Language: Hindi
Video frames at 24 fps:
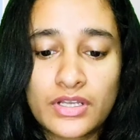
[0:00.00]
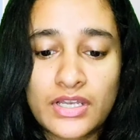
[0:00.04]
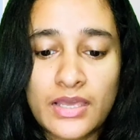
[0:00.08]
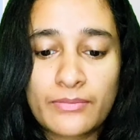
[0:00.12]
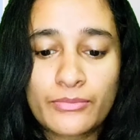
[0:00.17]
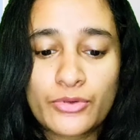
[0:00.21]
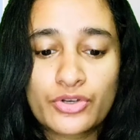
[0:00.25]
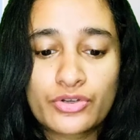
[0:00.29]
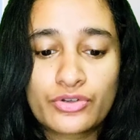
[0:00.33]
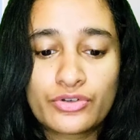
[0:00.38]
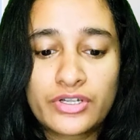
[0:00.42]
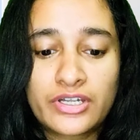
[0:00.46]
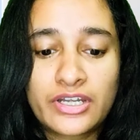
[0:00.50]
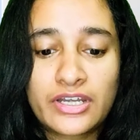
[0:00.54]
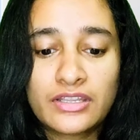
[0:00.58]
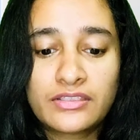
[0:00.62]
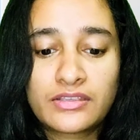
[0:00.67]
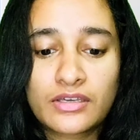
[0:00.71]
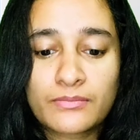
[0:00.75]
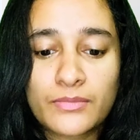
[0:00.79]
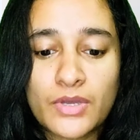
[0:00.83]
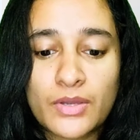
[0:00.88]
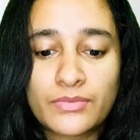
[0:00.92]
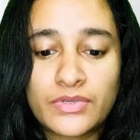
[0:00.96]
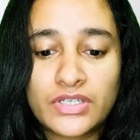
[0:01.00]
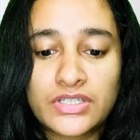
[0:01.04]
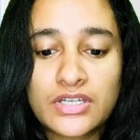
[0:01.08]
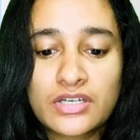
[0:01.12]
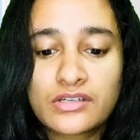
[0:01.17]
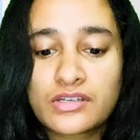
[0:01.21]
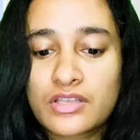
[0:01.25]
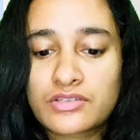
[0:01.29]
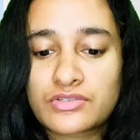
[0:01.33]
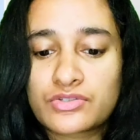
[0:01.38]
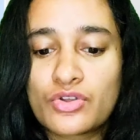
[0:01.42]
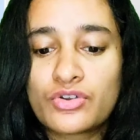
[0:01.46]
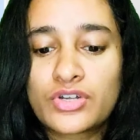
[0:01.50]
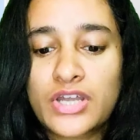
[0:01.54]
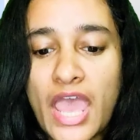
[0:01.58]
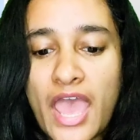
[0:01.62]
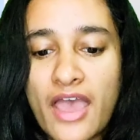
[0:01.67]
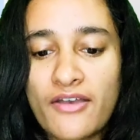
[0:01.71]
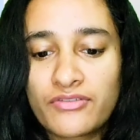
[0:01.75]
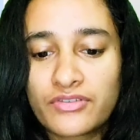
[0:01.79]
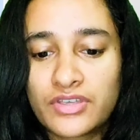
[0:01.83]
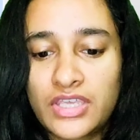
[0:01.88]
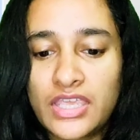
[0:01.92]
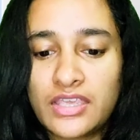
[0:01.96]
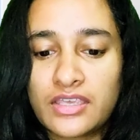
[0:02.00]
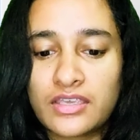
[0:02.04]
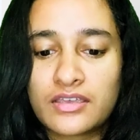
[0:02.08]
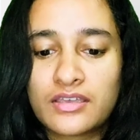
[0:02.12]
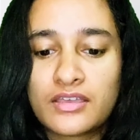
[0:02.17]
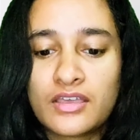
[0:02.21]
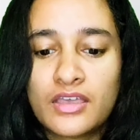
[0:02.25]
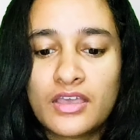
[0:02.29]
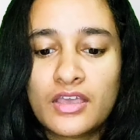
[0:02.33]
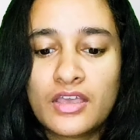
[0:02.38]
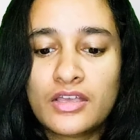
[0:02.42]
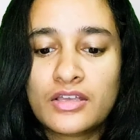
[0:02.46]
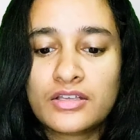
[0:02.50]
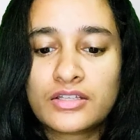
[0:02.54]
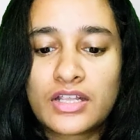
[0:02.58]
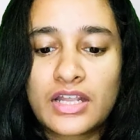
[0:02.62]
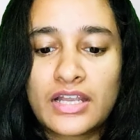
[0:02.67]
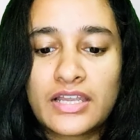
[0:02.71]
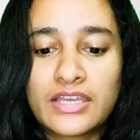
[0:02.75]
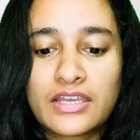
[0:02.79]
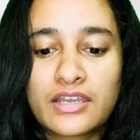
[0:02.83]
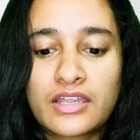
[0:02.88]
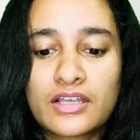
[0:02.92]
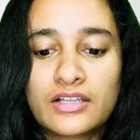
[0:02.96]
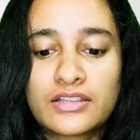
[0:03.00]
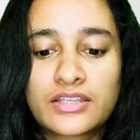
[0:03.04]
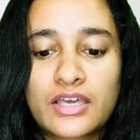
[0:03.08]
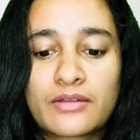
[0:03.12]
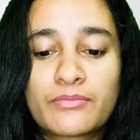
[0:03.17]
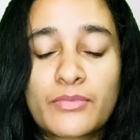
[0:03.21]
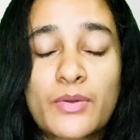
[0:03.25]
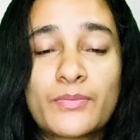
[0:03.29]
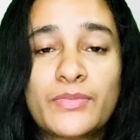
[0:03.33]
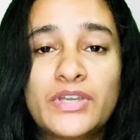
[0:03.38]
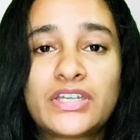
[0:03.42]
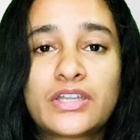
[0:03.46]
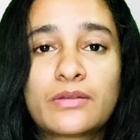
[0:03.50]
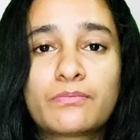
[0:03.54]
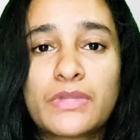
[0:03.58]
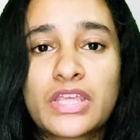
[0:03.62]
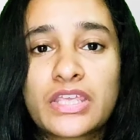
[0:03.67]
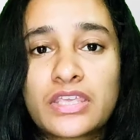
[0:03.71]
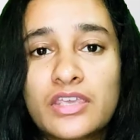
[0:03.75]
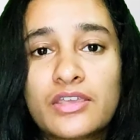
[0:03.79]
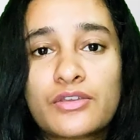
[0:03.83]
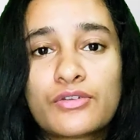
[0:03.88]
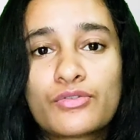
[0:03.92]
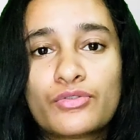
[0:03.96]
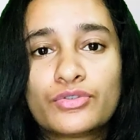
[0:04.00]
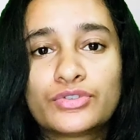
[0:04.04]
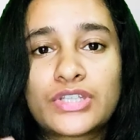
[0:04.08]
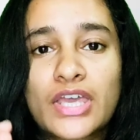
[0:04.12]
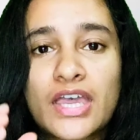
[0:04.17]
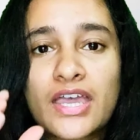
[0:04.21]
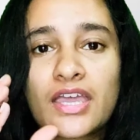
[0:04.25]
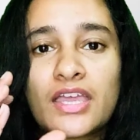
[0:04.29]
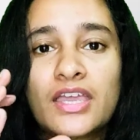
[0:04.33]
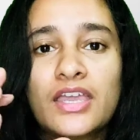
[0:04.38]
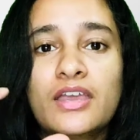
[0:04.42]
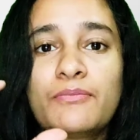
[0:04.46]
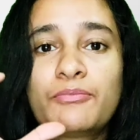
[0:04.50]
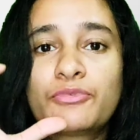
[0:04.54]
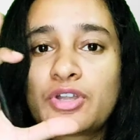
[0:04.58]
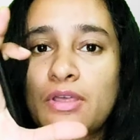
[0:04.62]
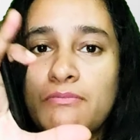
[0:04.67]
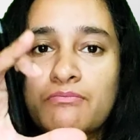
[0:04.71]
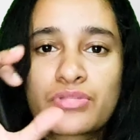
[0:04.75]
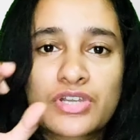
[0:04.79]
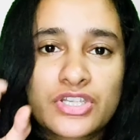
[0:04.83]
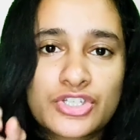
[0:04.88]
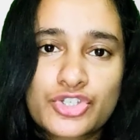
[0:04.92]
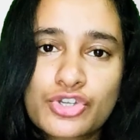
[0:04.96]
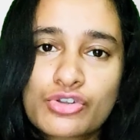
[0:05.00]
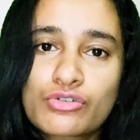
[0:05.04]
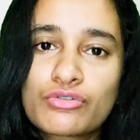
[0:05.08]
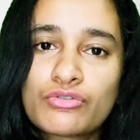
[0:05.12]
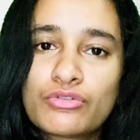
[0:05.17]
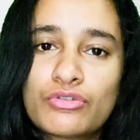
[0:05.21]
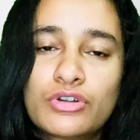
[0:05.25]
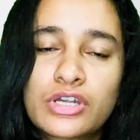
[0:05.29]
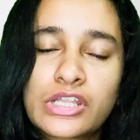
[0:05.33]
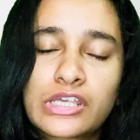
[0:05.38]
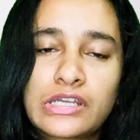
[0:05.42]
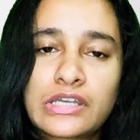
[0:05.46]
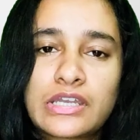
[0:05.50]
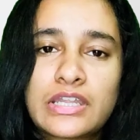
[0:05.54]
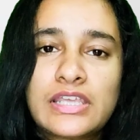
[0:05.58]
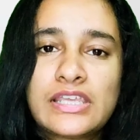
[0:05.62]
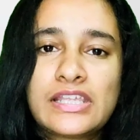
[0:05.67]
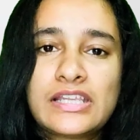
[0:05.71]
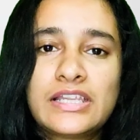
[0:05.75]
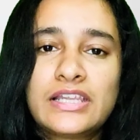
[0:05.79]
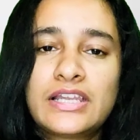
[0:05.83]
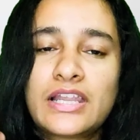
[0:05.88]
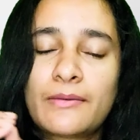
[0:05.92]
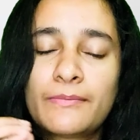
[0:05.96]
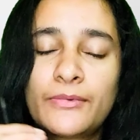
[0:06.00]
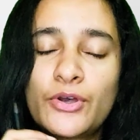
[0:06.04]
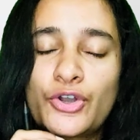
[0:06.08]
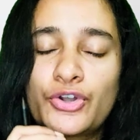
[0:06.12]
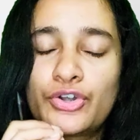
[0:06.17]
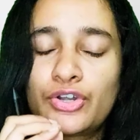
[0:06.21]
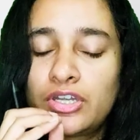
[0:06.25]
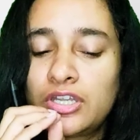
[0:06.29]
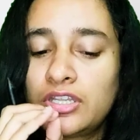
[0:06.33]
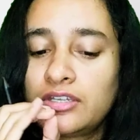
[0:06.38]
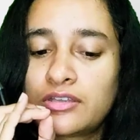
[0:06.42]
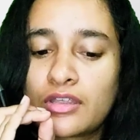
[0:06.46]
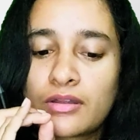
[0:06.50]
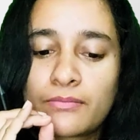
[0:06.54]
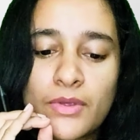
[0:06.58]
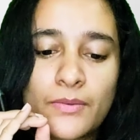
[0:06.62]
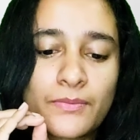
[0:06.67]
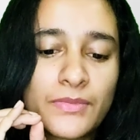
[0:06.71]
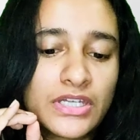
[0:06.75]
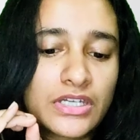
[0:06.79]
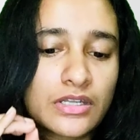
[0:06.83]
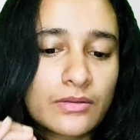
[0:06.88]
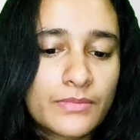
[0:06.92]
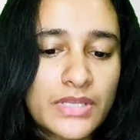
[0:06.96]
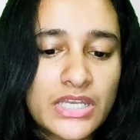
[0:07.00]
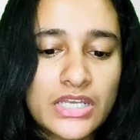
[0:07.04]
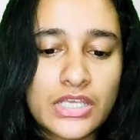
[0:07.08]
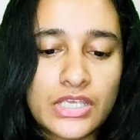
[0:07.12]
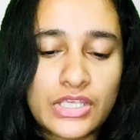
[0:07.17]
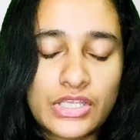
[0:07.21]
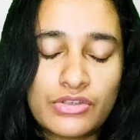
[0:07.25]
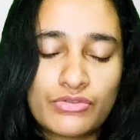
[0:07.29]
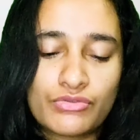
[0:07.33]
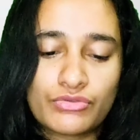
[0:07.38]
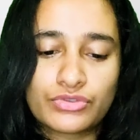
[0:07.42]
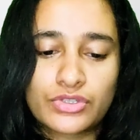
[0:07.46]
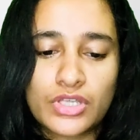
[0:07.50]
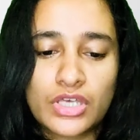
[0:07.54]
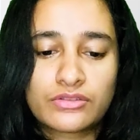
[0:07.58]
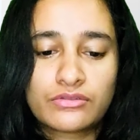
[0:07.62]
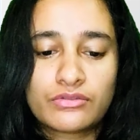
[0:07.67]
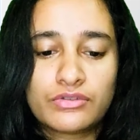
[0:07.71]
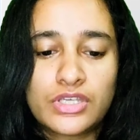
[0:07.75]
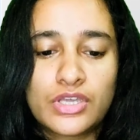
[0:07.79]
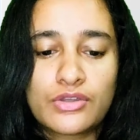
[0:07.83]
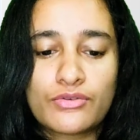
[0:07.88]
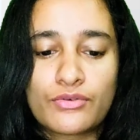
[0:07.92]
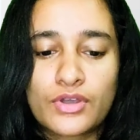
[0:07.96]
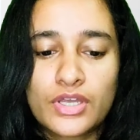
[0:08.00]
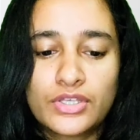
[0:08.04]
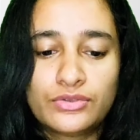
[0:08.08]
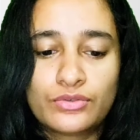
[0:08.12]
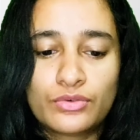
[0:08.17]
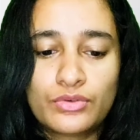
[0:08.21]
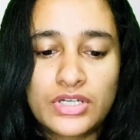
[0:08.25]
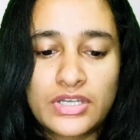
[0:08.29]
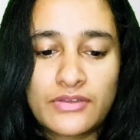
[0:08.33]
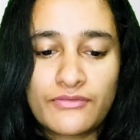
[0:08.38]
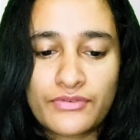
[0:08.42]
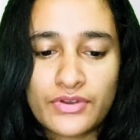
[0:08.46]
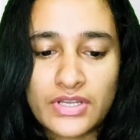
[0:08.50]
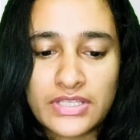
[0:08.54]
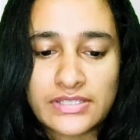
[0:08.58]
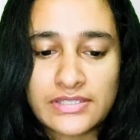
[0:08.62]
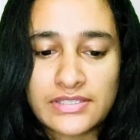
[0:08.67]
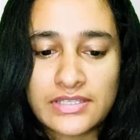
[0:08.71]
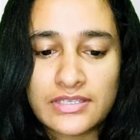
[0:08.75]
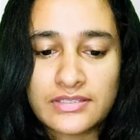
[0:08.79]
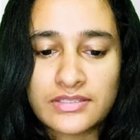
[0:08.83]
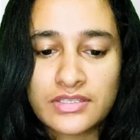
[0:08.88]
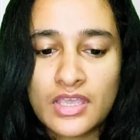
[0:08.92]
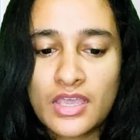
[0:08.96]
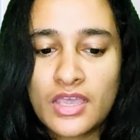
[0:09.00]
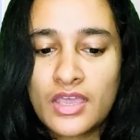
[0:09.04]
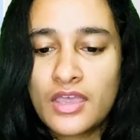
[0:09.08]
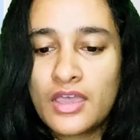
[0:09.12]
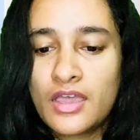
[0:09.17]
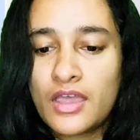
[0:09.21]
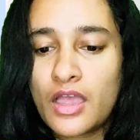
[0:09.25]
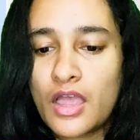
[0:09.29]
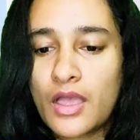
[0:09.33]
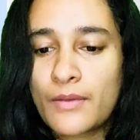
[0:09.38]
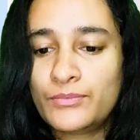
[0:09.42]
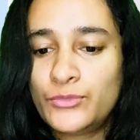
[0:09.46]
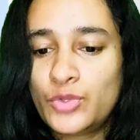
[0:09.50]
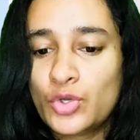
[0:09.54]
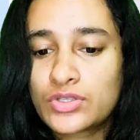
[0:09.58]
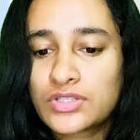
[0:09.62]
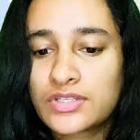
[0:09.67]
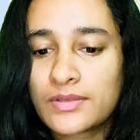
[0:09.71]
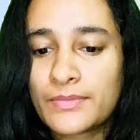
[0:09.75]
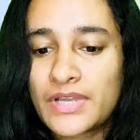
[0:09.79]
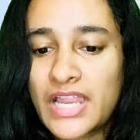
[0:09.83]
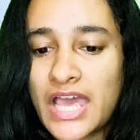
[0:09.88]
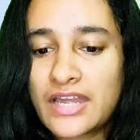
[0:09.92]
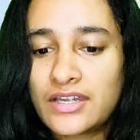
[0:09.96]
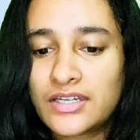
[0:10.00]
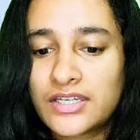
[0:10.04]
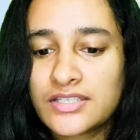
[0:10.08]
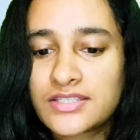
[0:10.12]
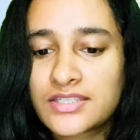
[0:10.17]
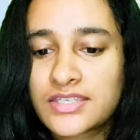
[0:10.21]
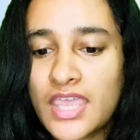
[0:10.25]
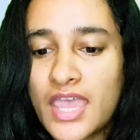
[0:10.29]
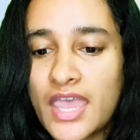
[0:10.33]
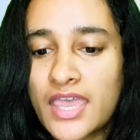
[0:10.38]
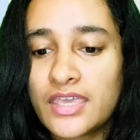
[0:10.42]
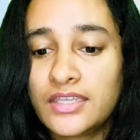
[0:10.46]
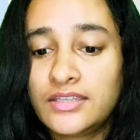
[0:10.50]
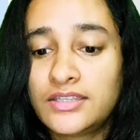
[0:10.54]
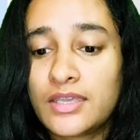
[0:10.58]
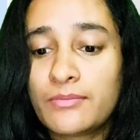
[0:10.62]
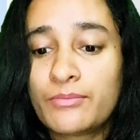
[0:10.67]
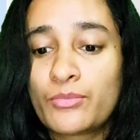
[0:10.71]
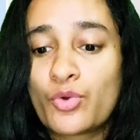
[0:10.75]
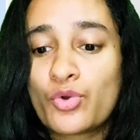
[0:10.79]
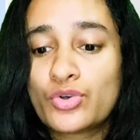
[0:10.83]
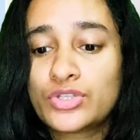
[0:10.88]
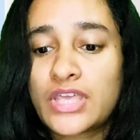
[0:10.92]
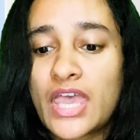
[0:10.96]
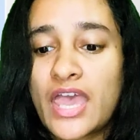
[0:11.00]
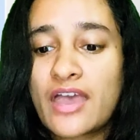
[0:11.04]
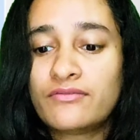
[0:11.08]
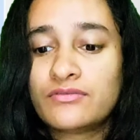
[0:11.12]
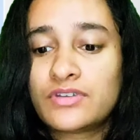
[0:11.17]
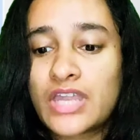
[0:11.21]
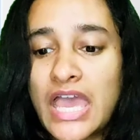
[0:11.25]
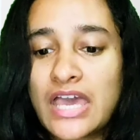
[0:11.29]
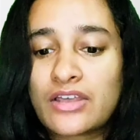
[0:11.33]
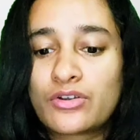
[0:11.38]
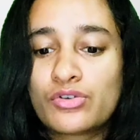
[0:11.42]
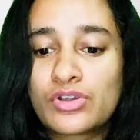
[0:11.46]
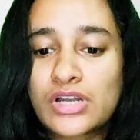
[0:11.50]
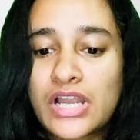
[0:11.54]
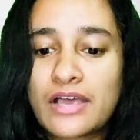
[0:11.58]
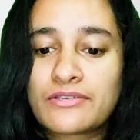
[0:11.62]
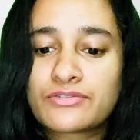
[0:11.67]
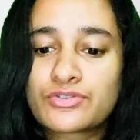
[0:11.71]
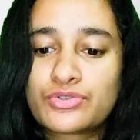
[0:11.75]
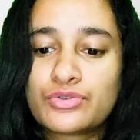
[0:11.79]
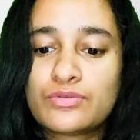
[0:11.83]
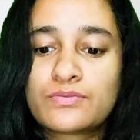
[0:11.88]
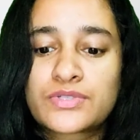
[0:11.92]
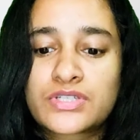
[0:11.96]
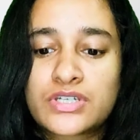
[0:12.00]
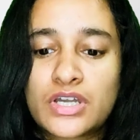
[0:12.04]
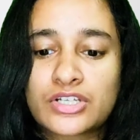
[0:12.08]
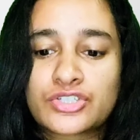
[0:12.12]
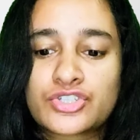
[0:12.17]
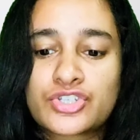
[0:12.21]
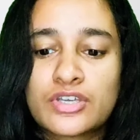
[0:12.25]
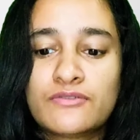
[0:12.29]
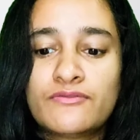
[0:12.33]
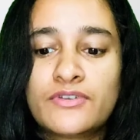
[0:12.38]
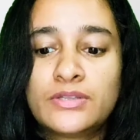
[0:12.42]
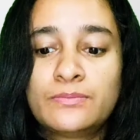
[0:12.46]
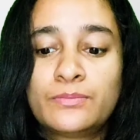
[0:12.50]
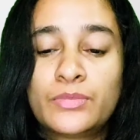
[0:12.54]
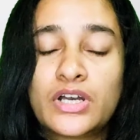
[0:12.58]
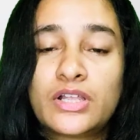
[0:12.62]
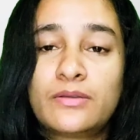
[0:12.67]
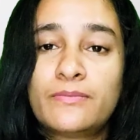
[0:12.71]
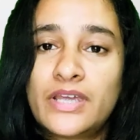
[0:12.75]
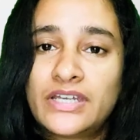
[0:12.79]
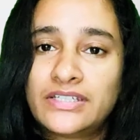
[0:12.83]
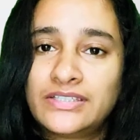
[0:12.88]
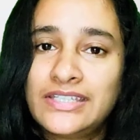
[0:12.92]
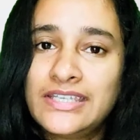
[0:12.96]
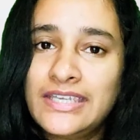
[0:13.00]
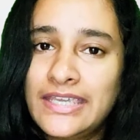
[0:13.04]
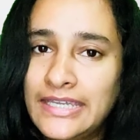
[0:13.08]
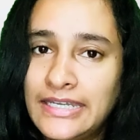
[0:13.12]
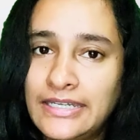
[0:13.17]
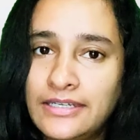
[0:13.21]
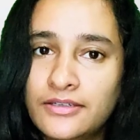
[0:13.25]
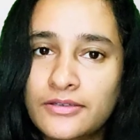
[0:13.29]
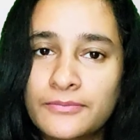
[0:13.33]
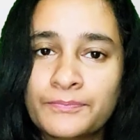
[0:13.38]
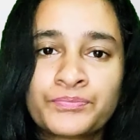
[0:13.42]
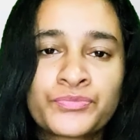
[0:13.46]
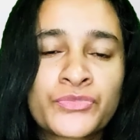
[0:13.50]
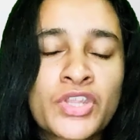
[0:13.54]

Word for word: लेबोरेटरी थर्मामीटर डज नॉट हैव किंक क्लिनिकल थर्मामीटर में किंक होता है टेम्परेचर को होल्ड करने के लिए लेबोरेटरी थर्मामीटर में नहीं होता तो ये हो गए दो डिफरेंसेस अब दो सिमिलैरिटीज क्या है दे बोथ हैव नैरो ग्लास ट्यूब स्ट्रक्चर विद बल्ब एट दी एंड